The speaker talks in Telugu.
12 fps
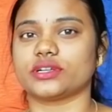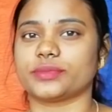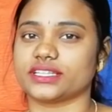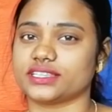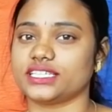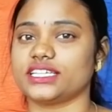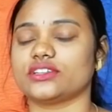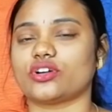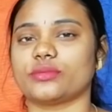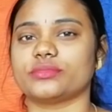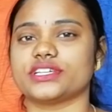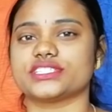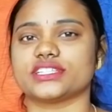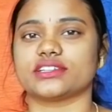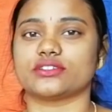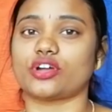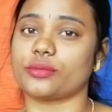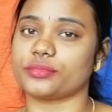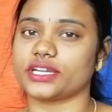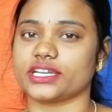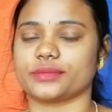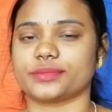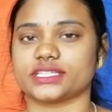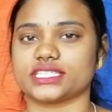కూడా ప్రతి నామినేషన్ నామినేట్
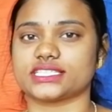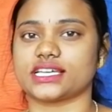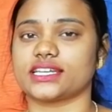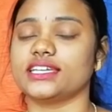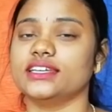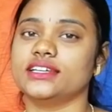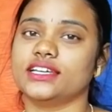అయిన ప్రతిసారి